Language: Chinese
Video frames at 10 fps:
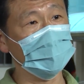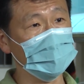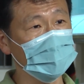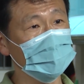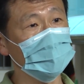
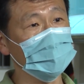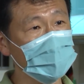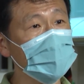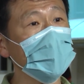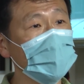有有
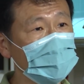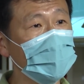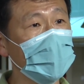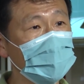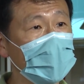这些
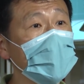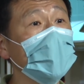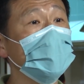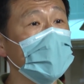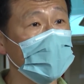预约，每
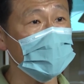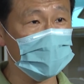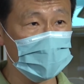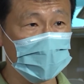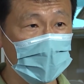三个月要
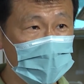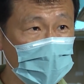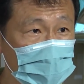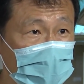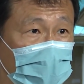
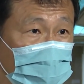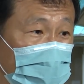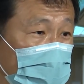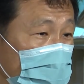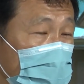要见他
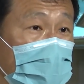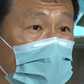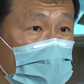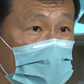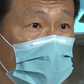们的医
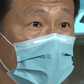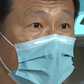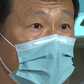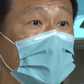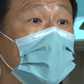生一次，
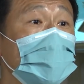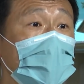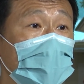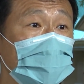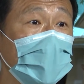能
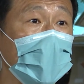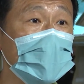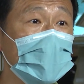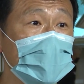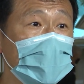不能把
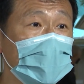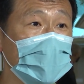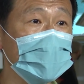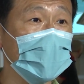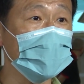这些
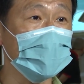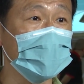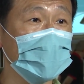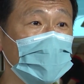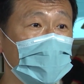年长
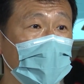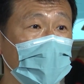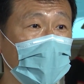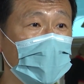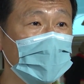者的预
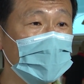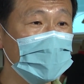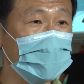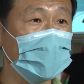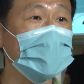约哈
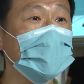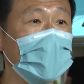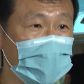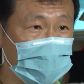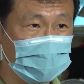提
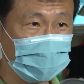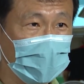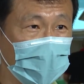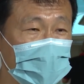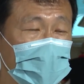前
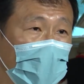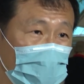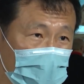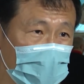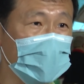啊
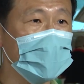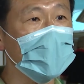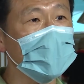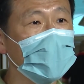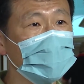早一点
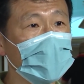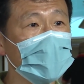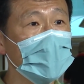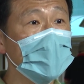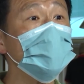见他们，
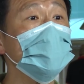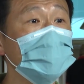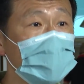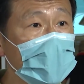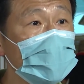
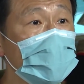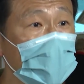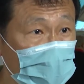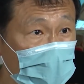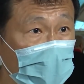顺便
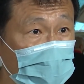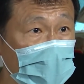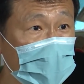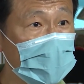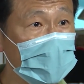说服他们
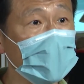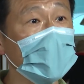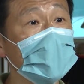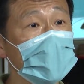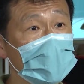前
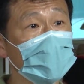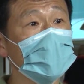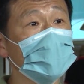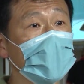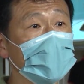来接种
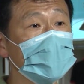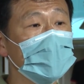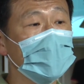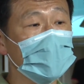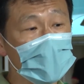疫苗？
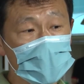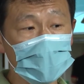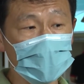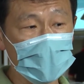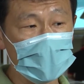啊，这
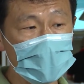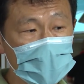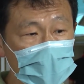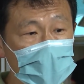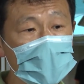是我们
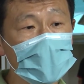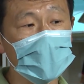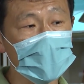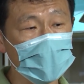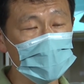现在正
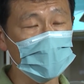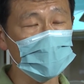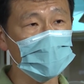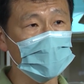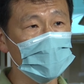要着手
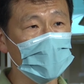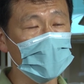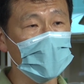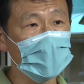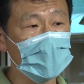所做
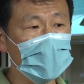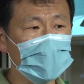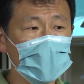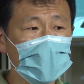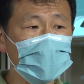的，
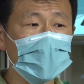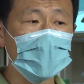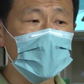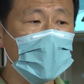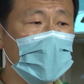因为。
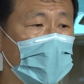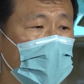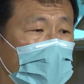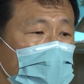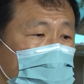
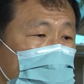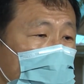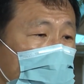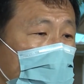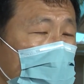呃，
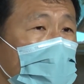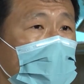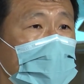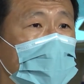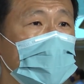社
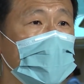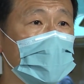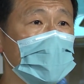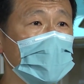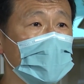会
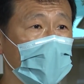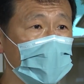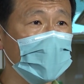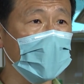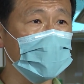经济一
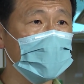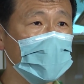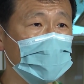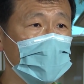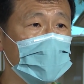开放，
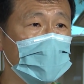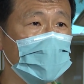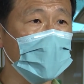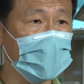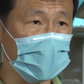他们真
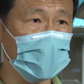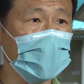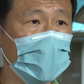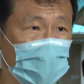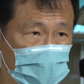的变成一
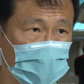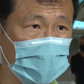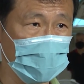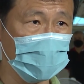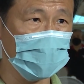个弱势
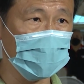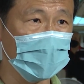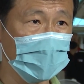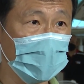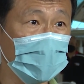群体，
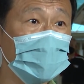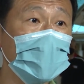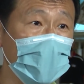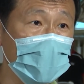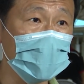我们
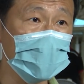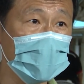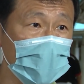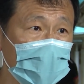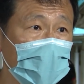不要
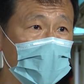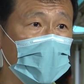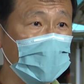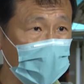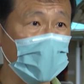尽量
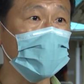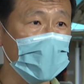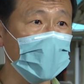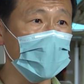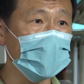的要保护
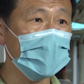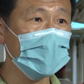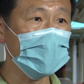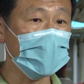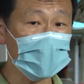他们，
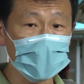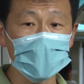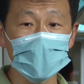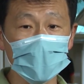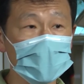所以现
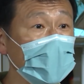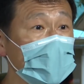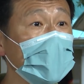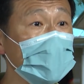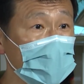在是大
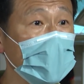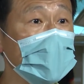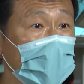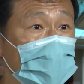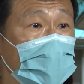家都在
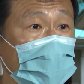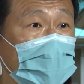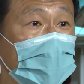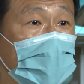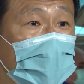着手
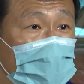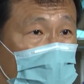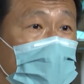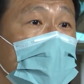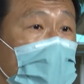
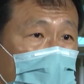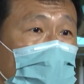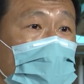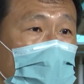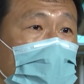做这项工
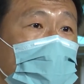作。